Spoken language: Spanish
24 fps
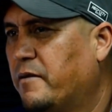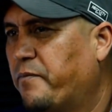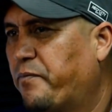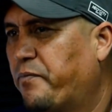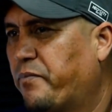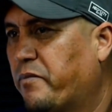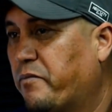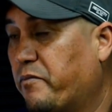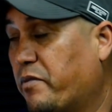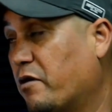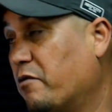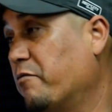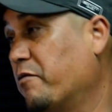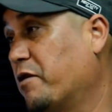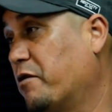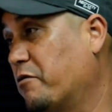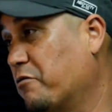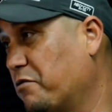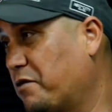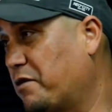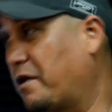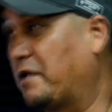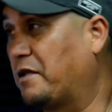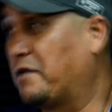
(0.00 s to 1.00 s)
Pero mi
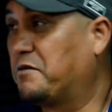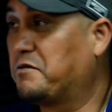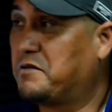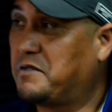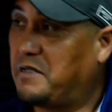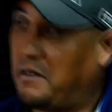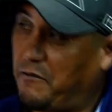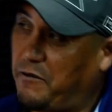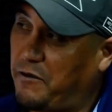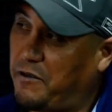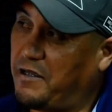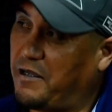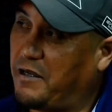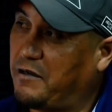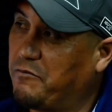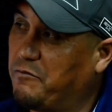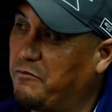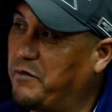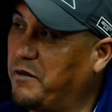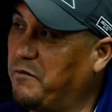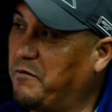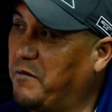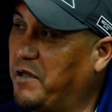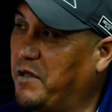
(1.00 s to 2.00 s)
contrato estaba ya con
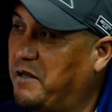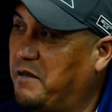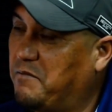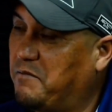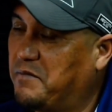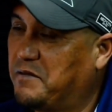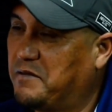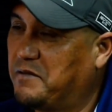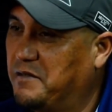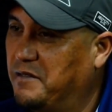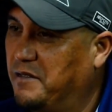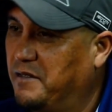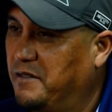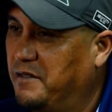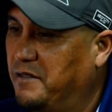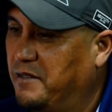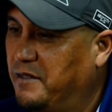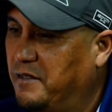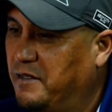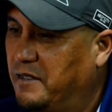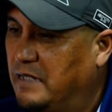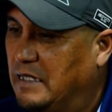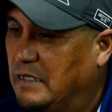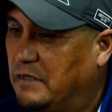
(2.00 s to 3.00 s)
primera, pues.
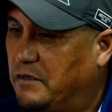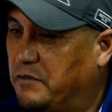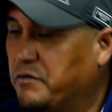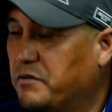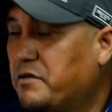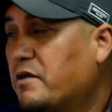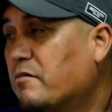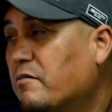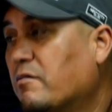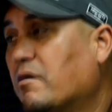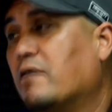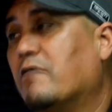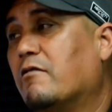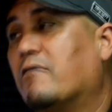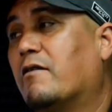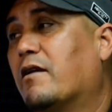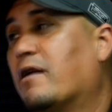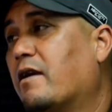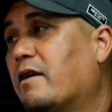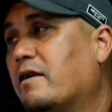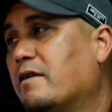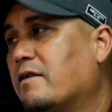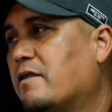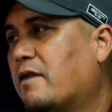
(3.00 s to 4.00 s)
Entonces dije, me lo van
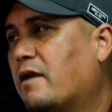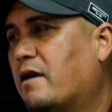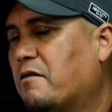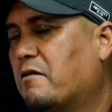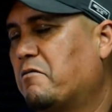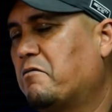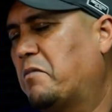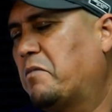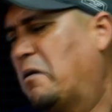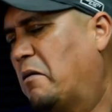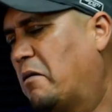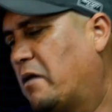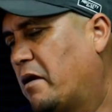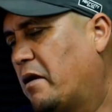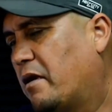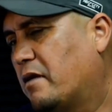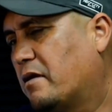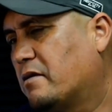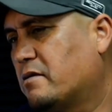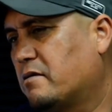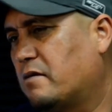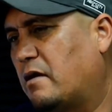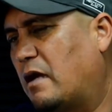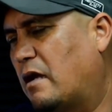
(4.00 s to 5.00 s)
a quitar me van a,
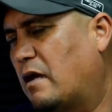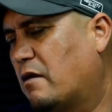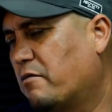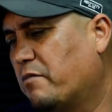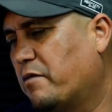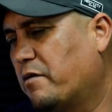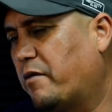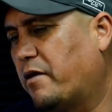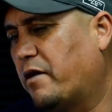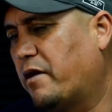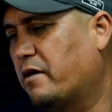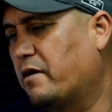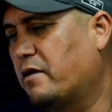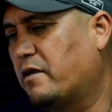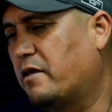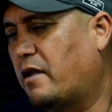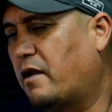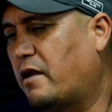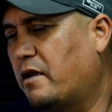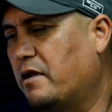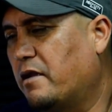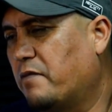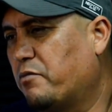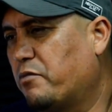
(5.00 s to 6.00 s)
algo me van a quitar
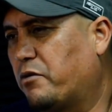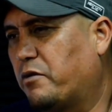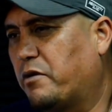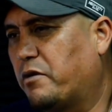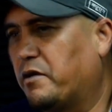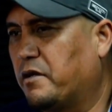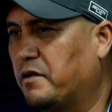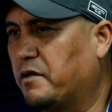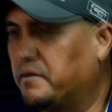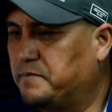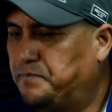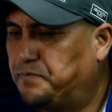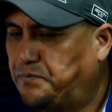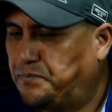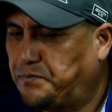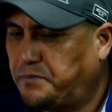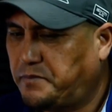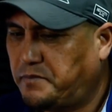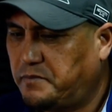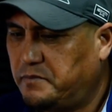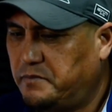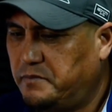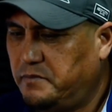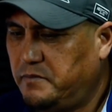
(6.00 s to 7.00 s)
ahí porque
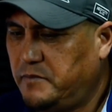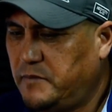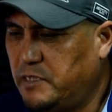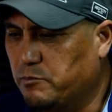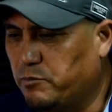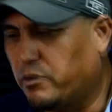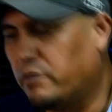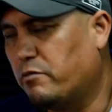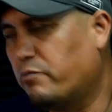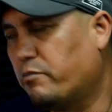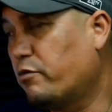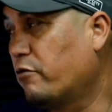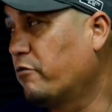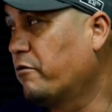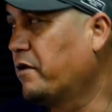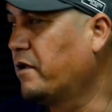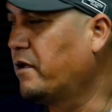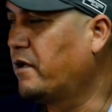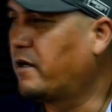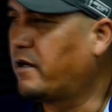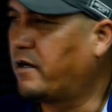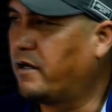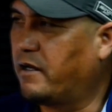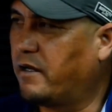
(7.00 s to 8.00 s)
pues, no puedo
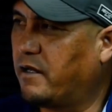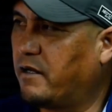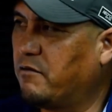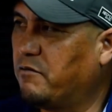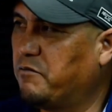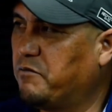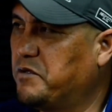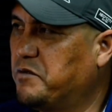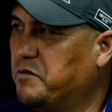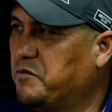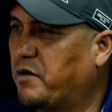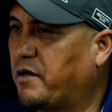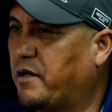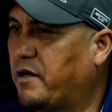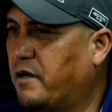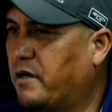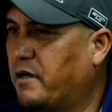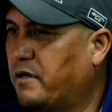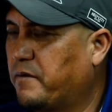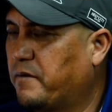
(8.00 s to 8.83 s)
venir a ganar lo mismo acá.